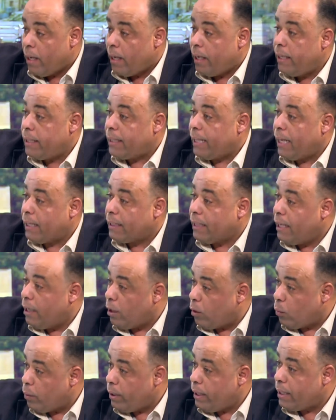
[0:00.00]
اللي تعاطى
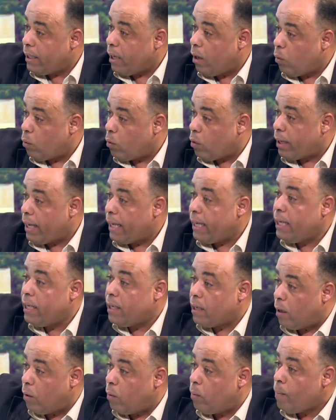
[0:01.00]
هيروين او
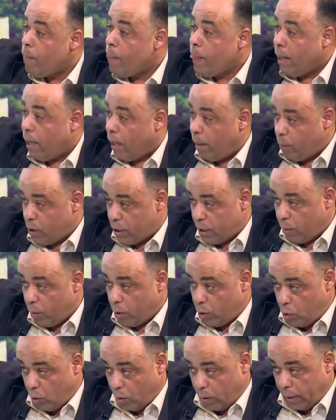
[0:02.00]
كوكايين او على مستوى
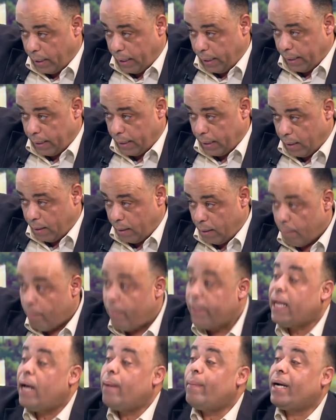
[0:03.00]
الجوكر عندنا
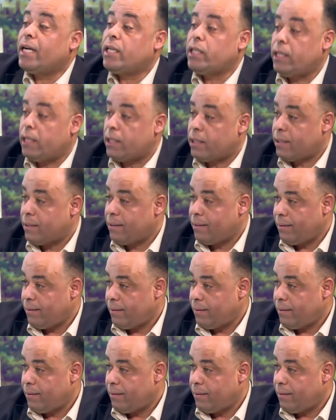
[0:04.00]
بدا بحشيش